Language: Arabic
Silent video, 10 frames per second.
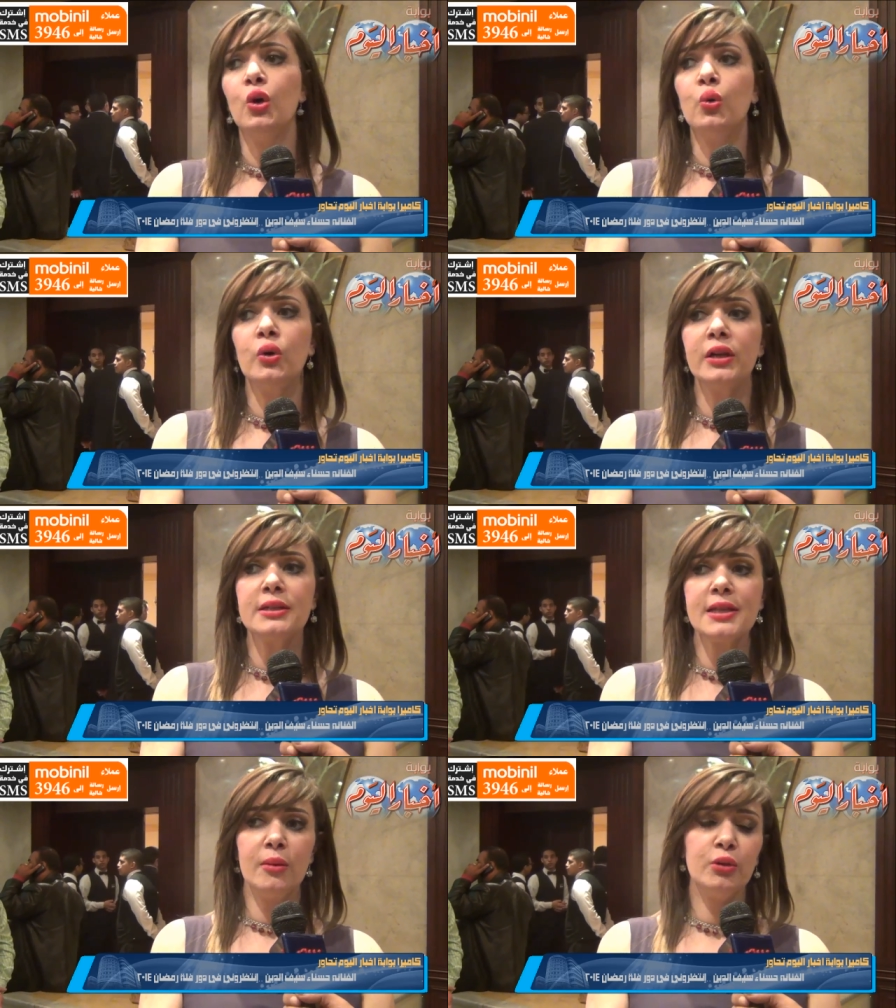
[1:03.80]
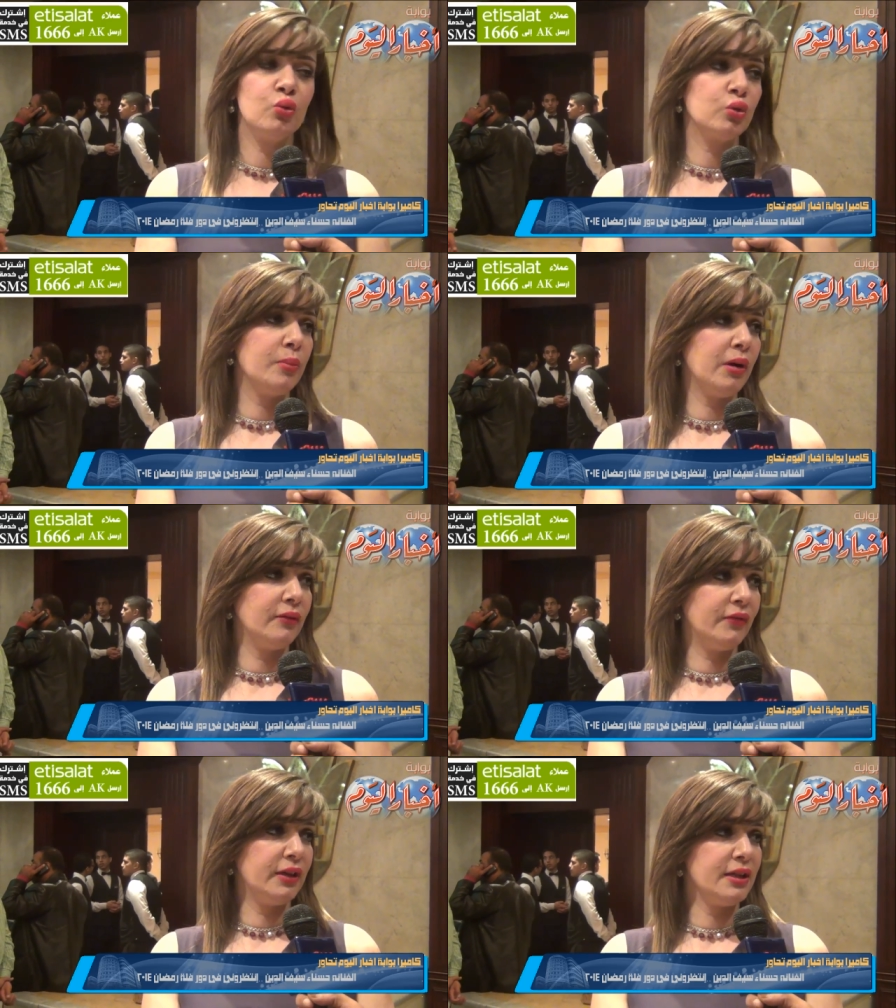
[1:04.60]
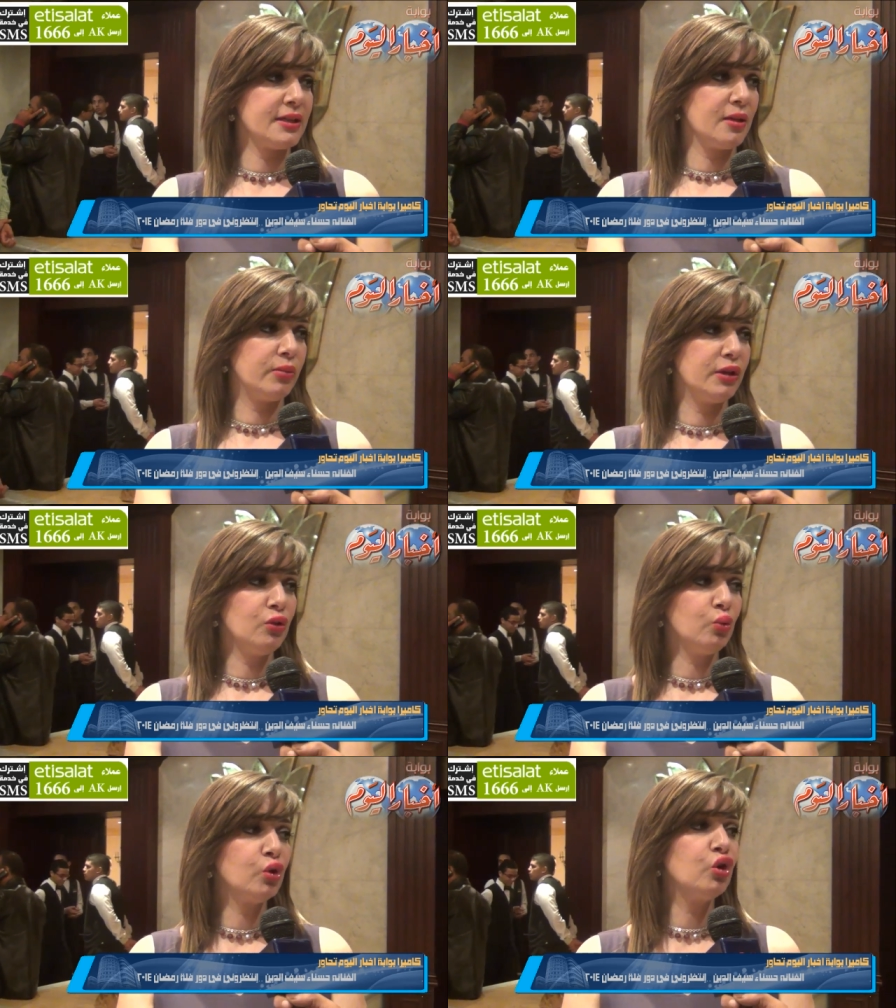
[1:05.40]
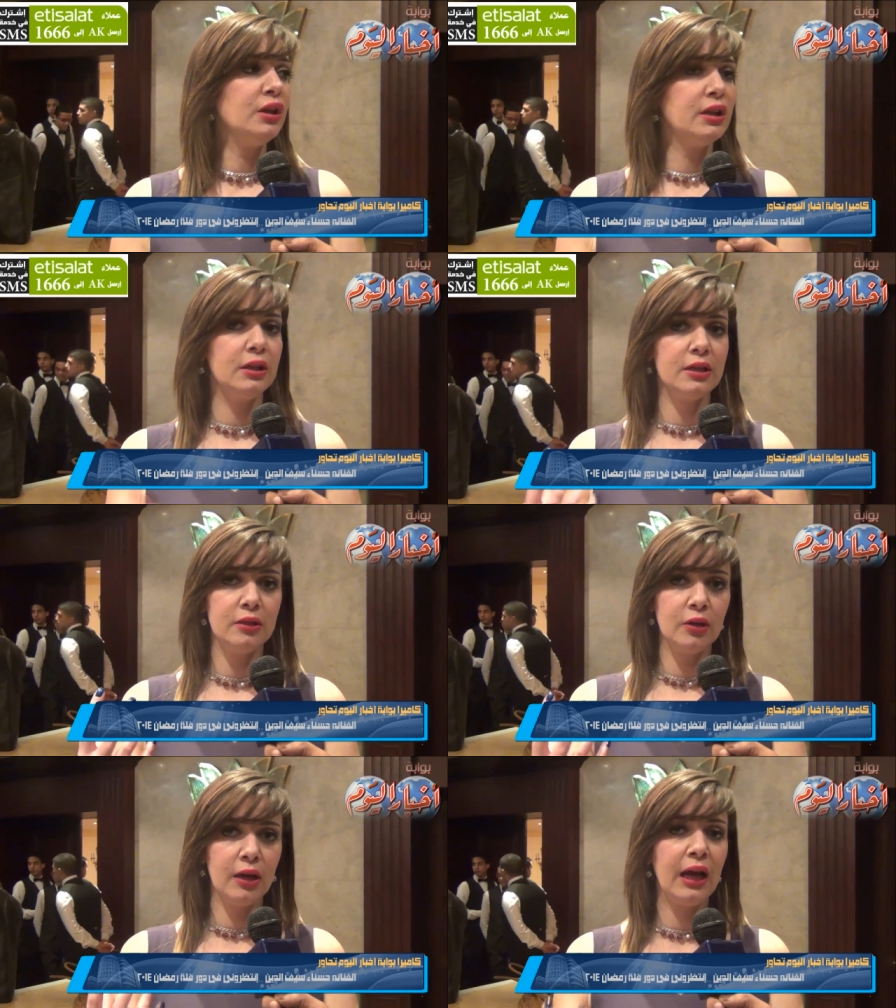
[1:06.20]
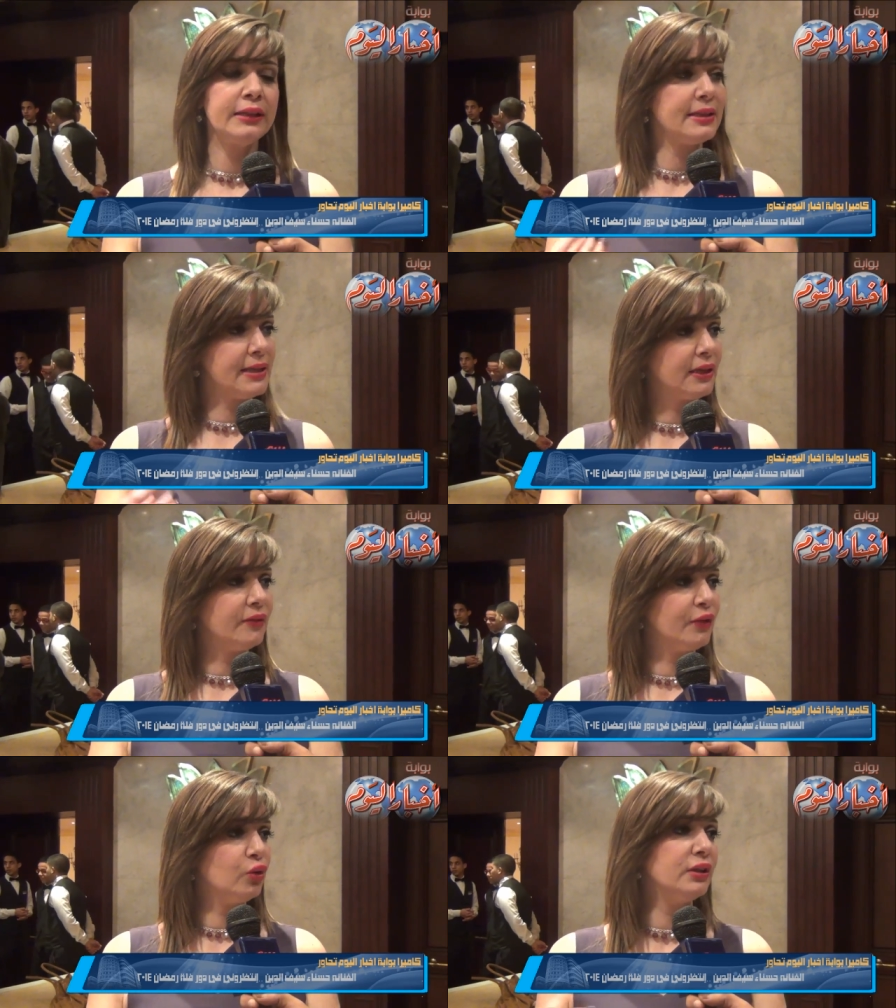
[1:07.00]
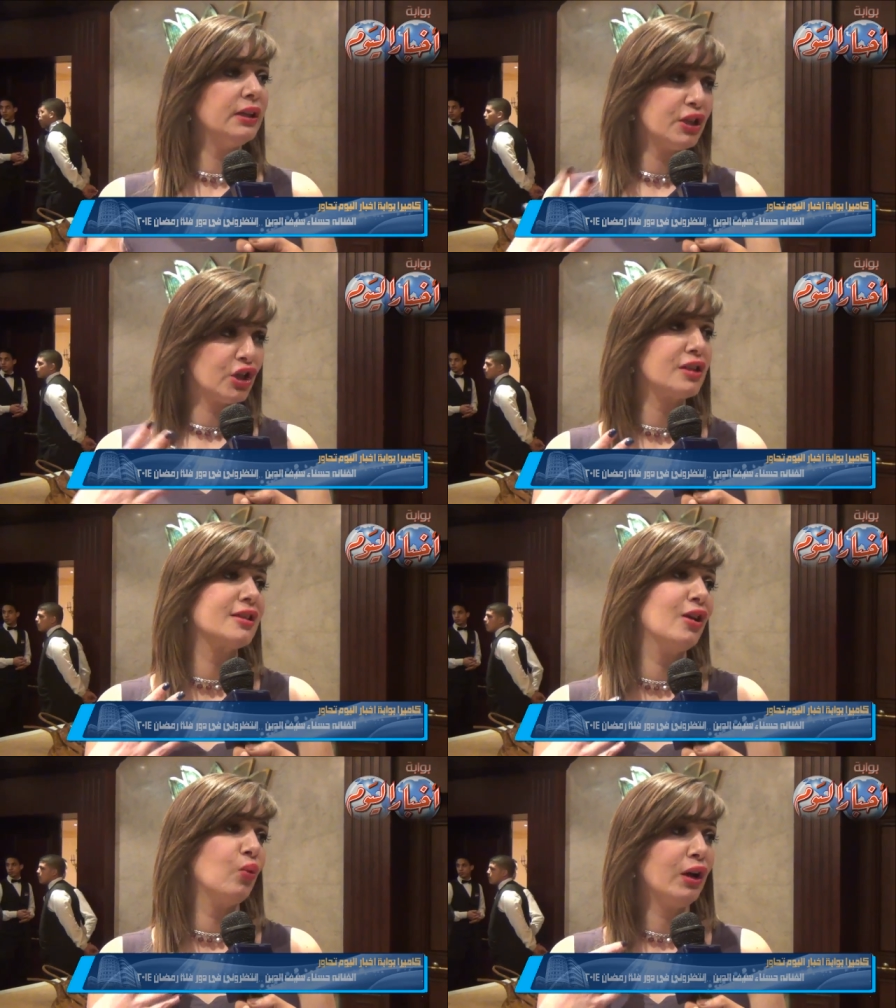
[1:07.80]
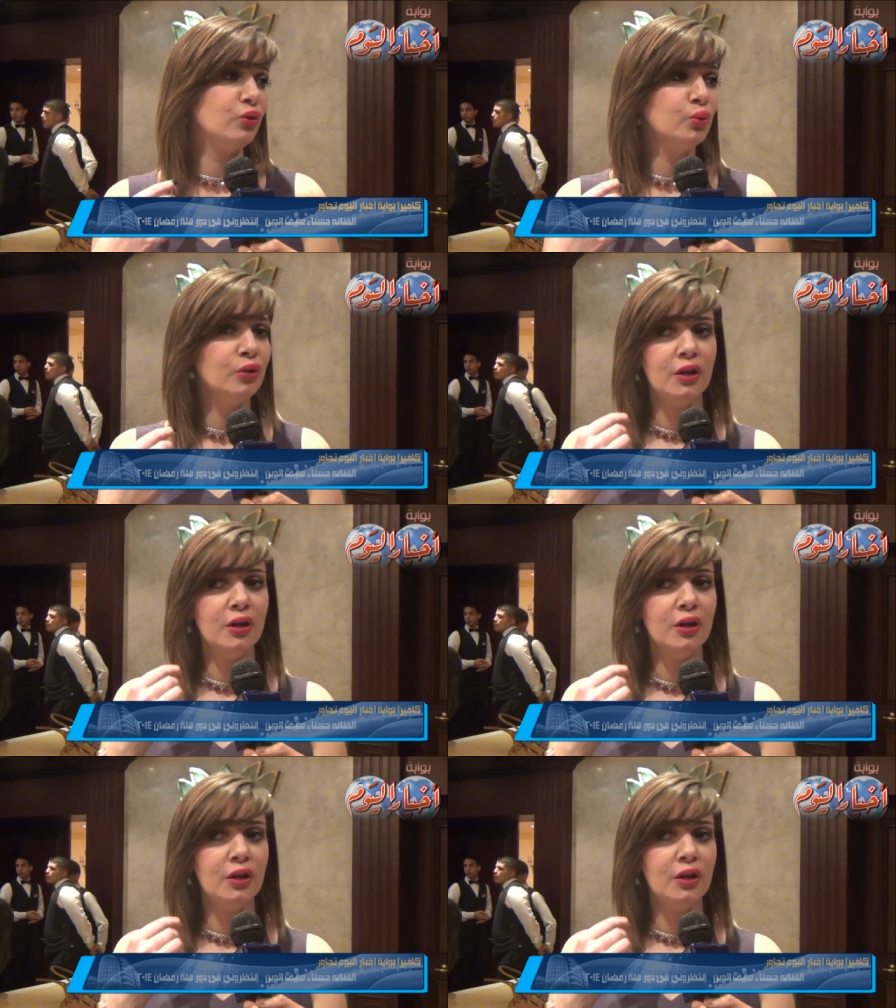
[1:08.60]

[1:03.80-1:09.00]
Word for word: وصاحبته طبعا فنانة صابرين وكل حد ساكن في الأوتيل ليه شخصية لوحده